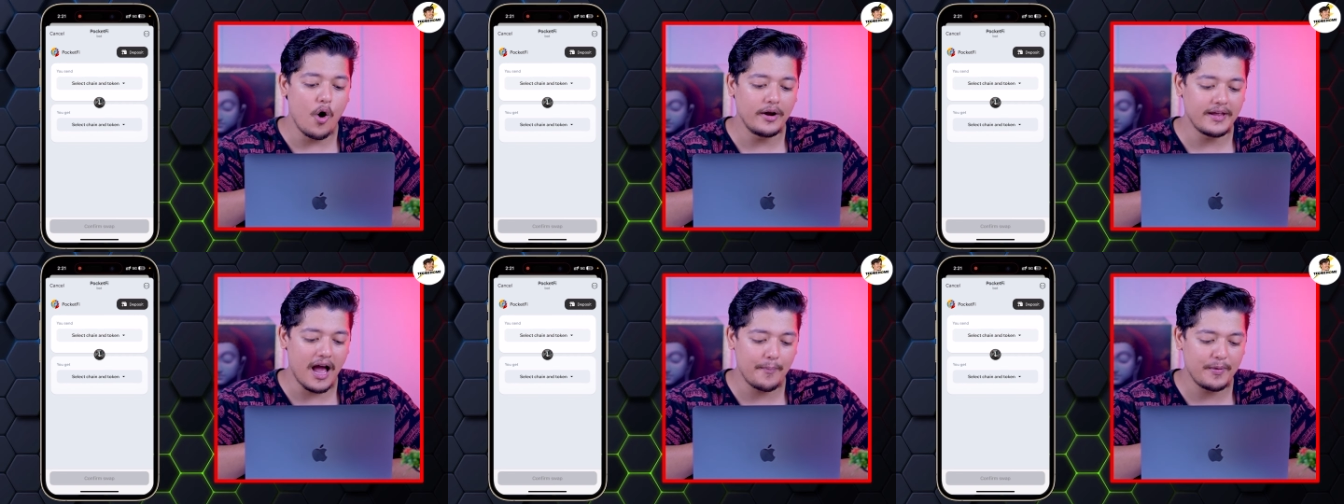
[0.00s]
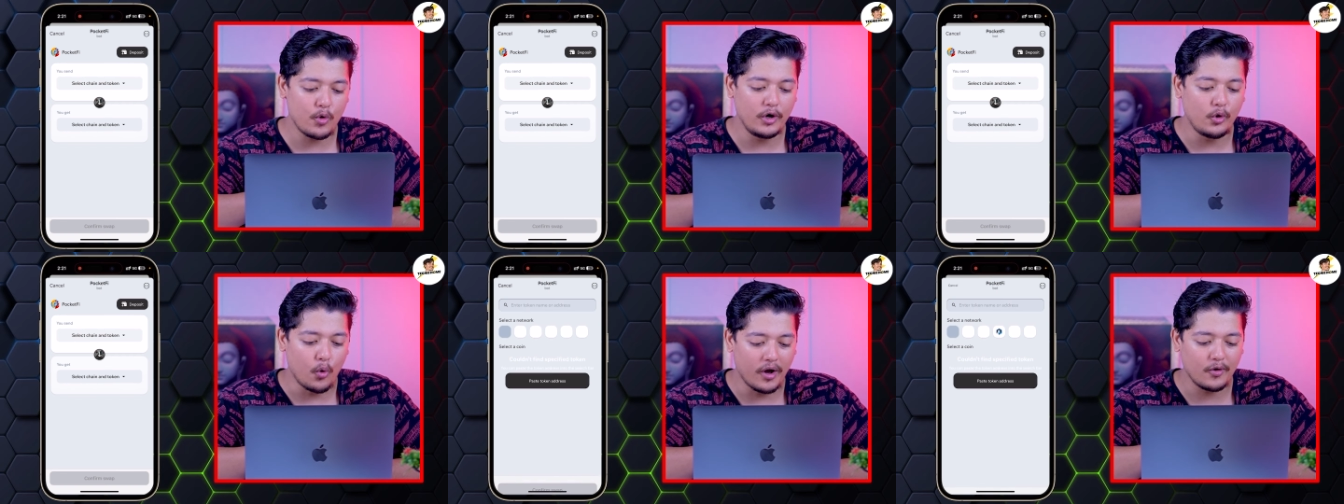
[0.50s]
और यहाँ पे
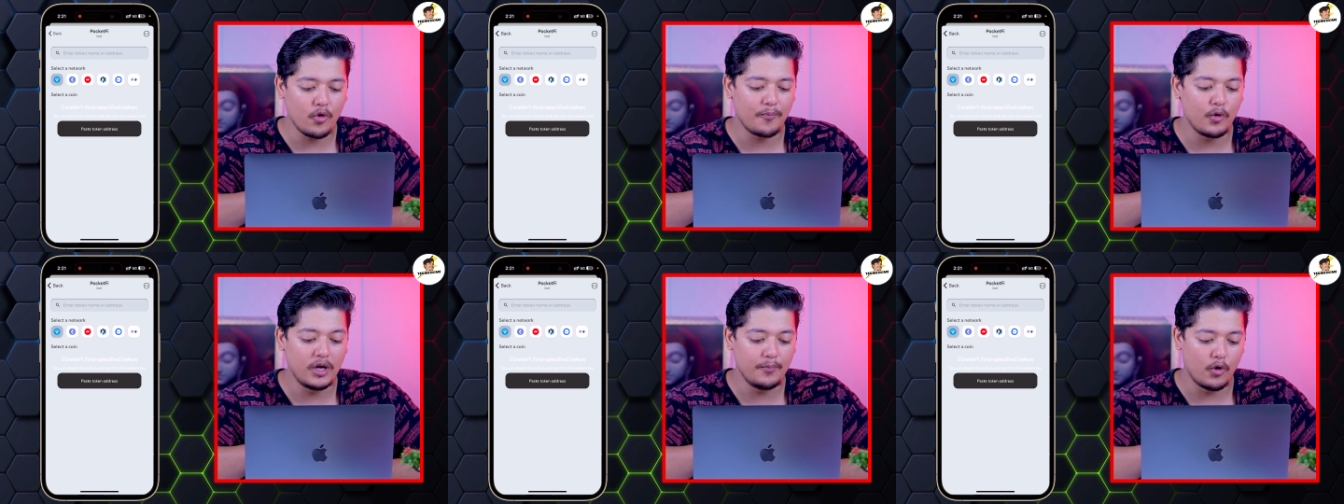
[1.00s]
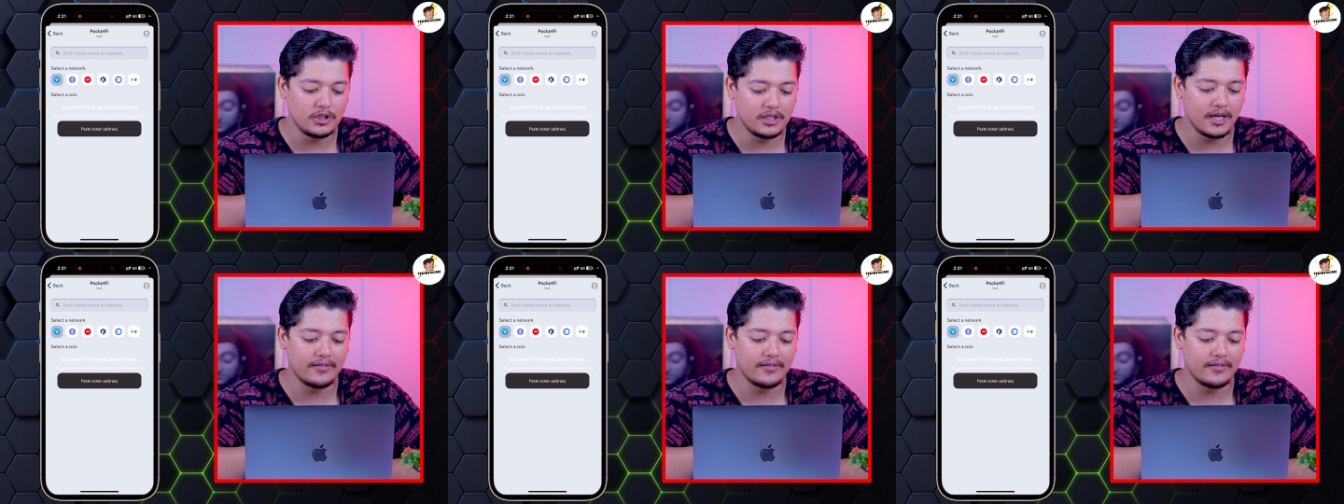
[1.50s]
कोई टोकन को आपको डिपॉजिट